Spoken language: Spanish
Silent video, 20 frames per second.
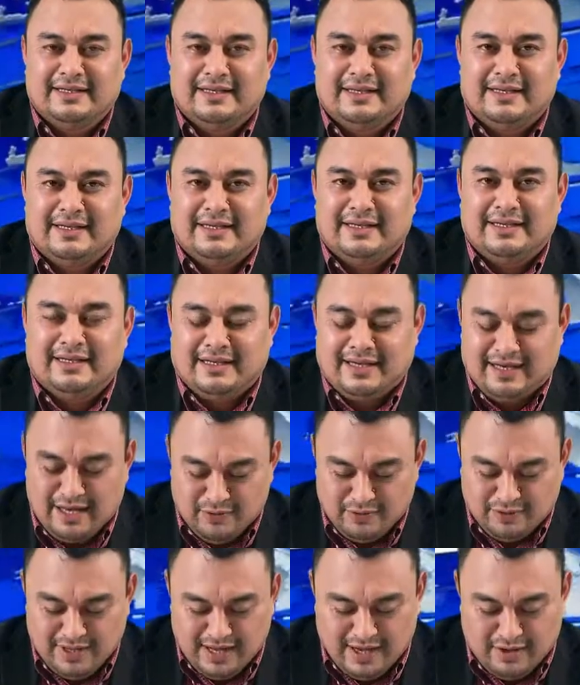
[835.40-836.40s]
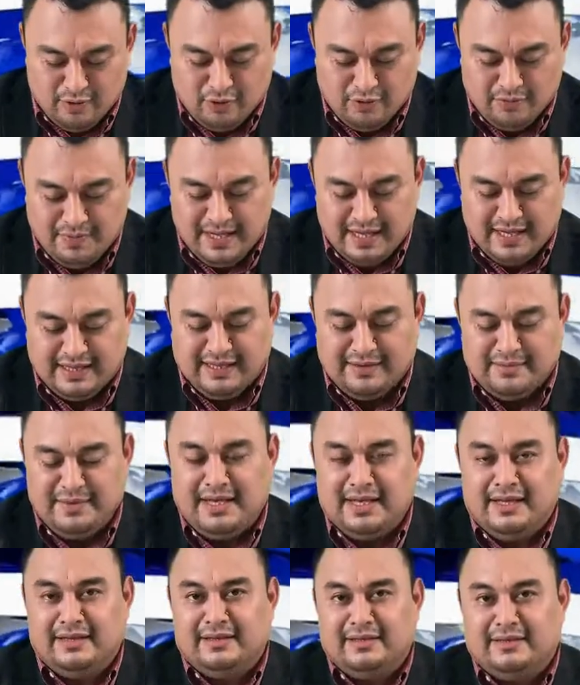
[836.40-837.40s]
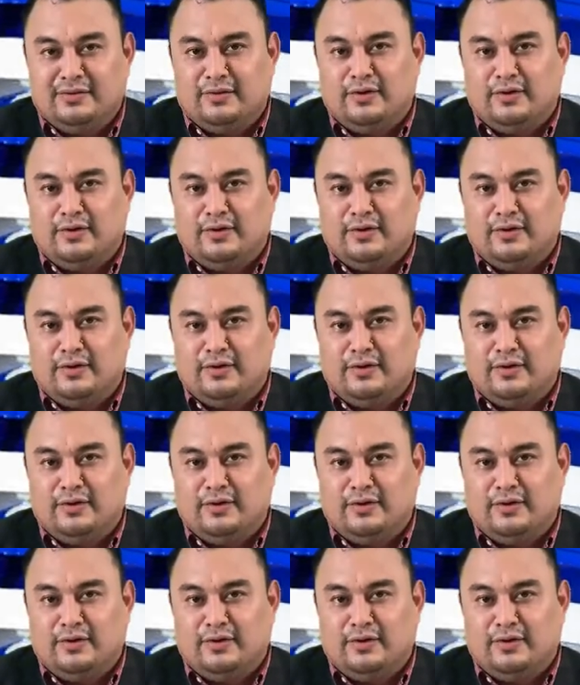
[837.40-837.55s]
Eh, Claudia Olvera también,